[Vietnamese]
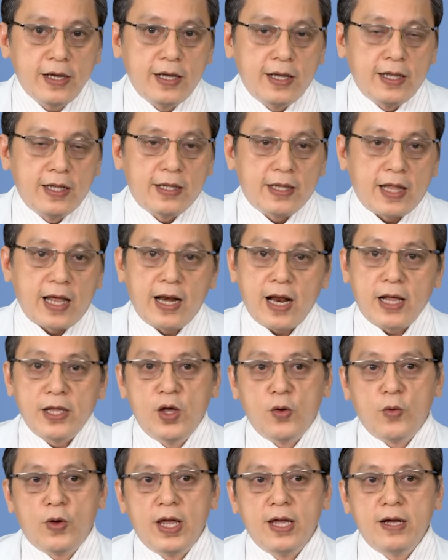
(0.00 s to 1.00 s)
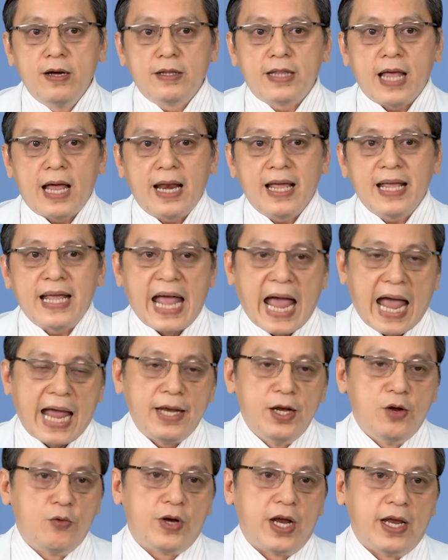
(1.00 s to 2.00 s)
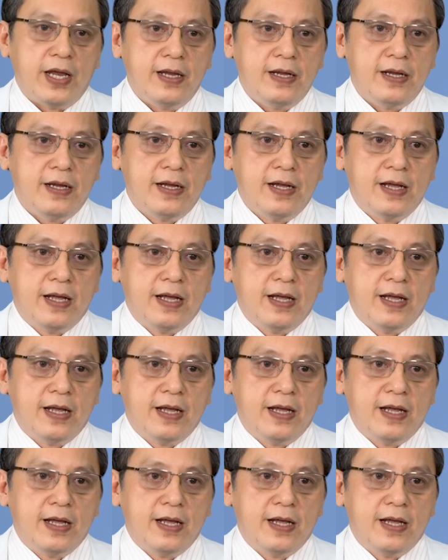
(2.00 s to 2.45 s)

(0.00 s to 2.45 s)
Dạ. Thành ra nhiều khi người ta lại ngại điều trị.